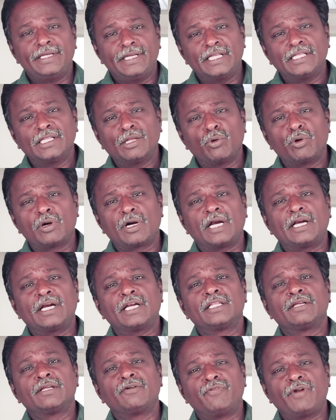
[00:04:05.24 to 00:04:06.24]
எந்த ஒரு
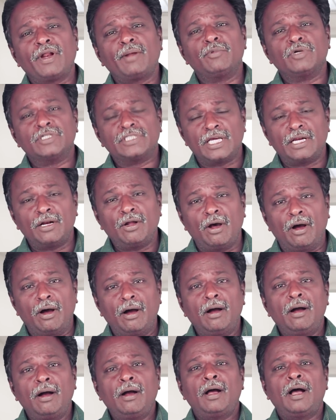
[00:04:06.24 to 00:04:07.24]
கட்டடத்துக்கு ஃப்ரேம் வச்சாலும்
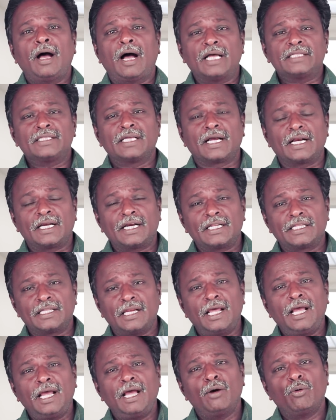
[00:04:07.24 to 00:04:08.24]
அந்த
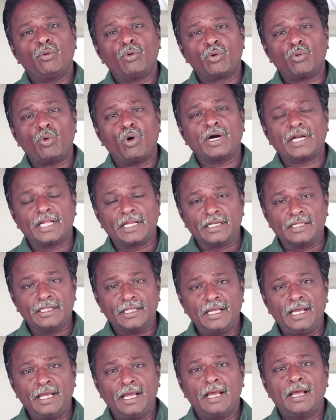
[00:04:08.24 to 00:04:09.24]
கட்டடத்தில் ஒரு ஓட்டம்
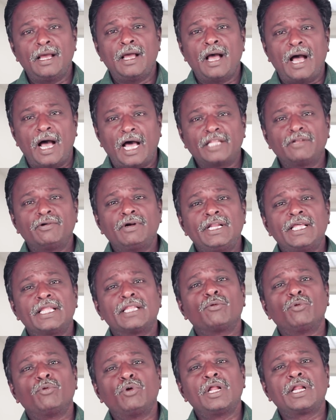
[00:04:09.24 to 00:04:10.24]
இருக்குது அது வழியாக
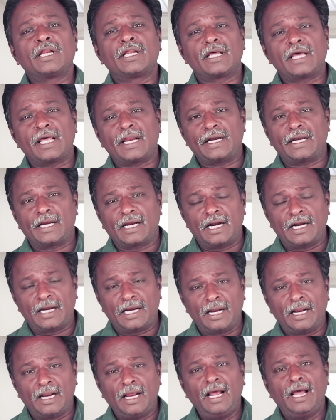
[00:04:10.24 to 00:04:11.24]
தான் உள்ளே இருக்க கேரக்டர்
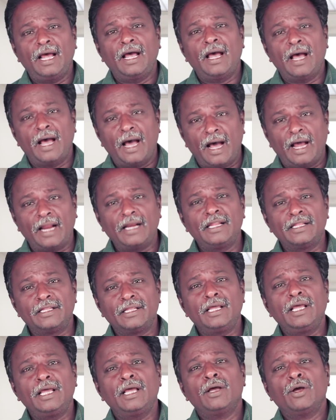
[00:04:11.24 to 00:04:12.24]
காட்டுறாங்க
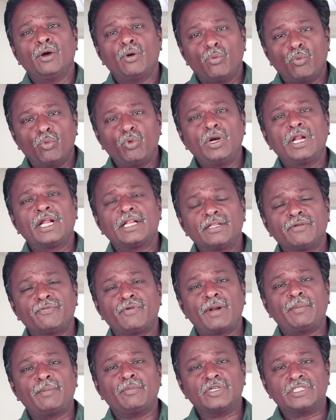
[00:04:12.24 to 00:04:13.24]
அல்லது உள்ளேருந்து
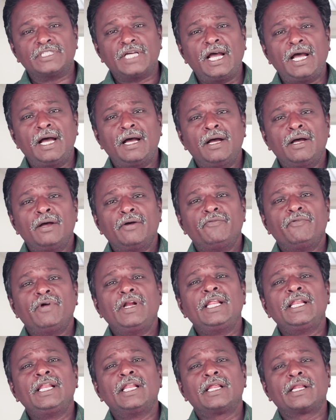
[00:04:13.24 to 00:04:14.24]
ஃப்ரேம் வச்சா
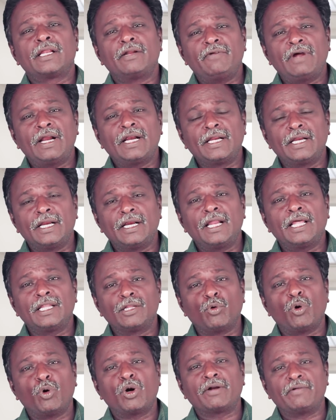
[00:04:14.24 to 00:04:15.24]
வெளியில் இருக்கிற வேனுங்கெல்லாம்
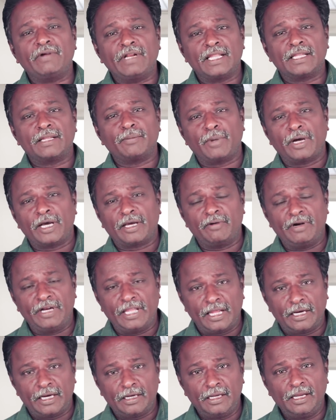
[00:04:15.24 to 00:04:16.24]
அந்த ஓட்ட வழியாக தான் பார்க்க
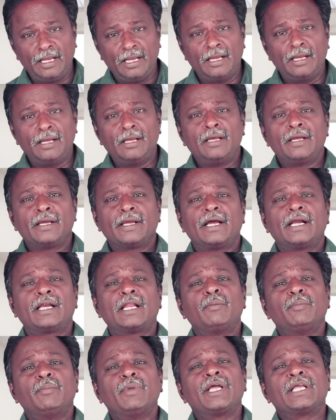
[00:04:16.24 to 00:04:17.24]
வேண்டியதாக இருக்குது
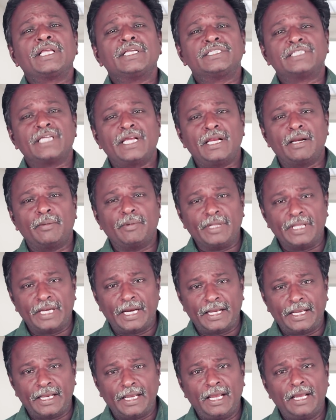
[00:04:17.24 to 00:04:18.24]
கேட்டால் மேக்கிங் ஸ்டைல்
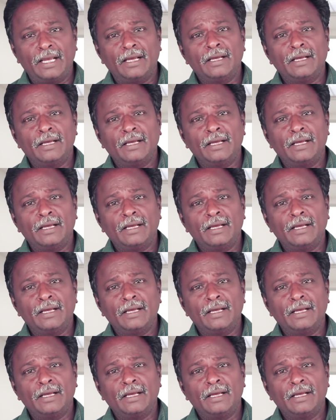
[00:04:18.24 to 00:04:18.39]
அப்படிங்கிறாங்க